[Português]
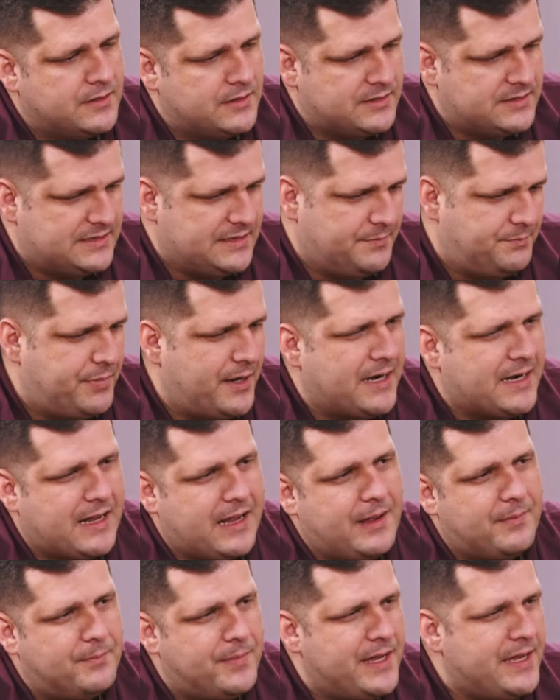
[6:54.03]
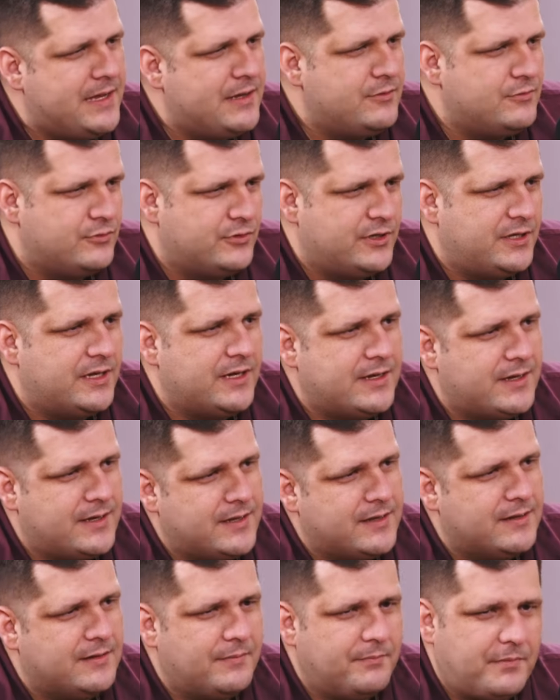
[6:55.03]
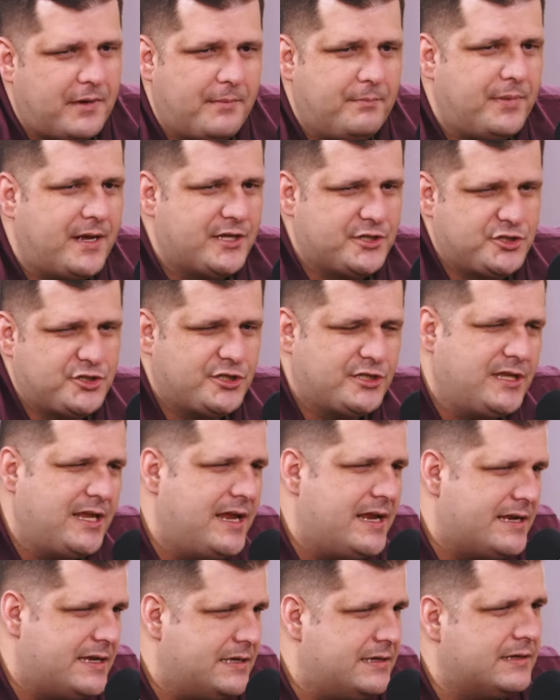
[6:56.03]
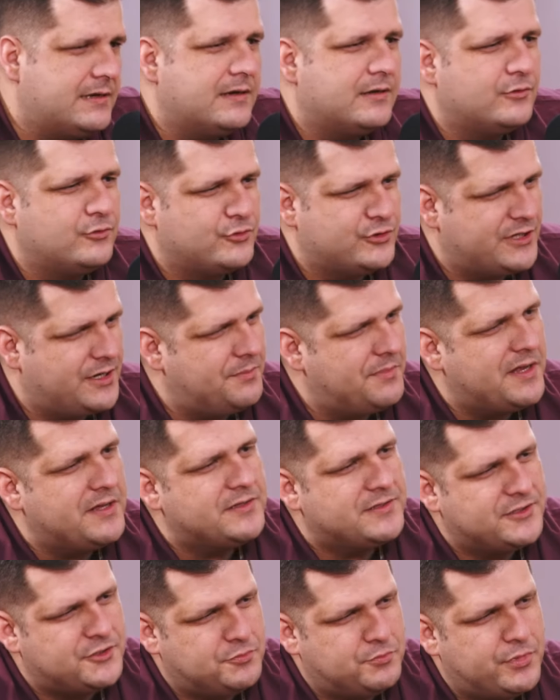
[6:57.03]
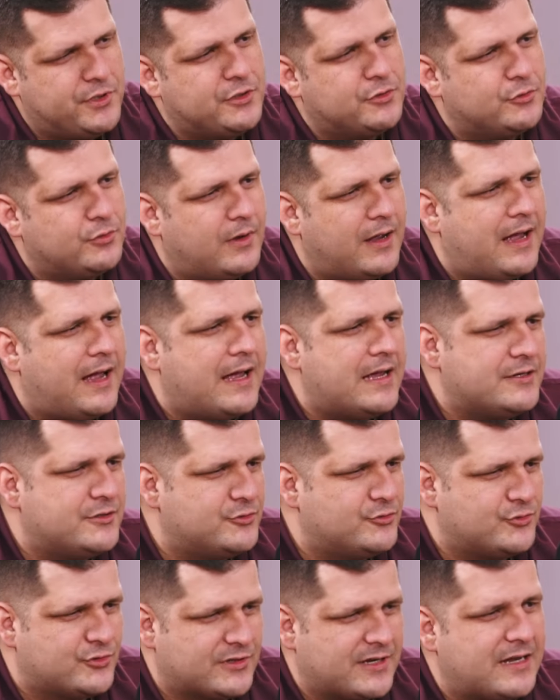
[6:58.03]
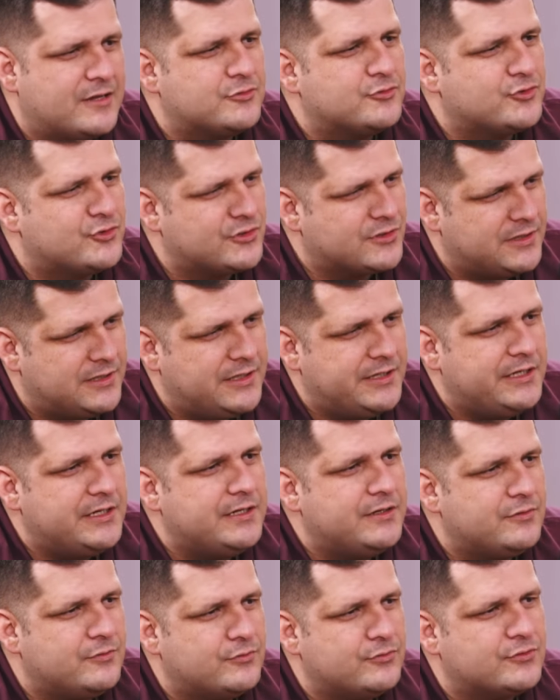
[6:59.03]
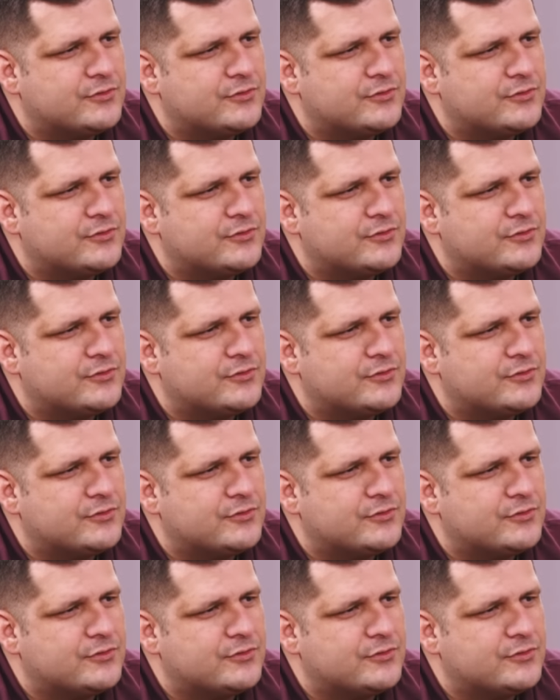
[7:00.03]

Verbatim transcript: separar bem o que é a parte técnica dos remédios espirituais, dos casos clínicos.